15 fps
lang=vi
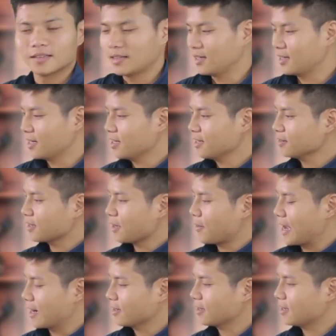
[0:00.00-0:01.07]
thì cái các
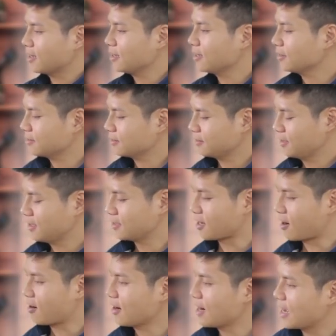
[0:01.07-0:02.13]
bạn có thể nhìn
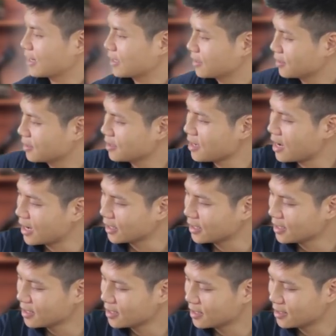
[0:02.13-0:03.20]
rõ là cái hai
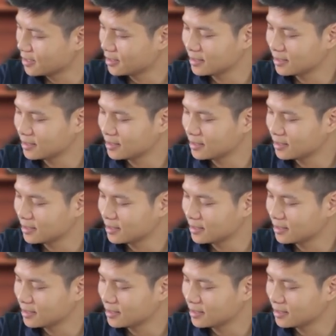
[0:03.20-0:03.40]
cái uh,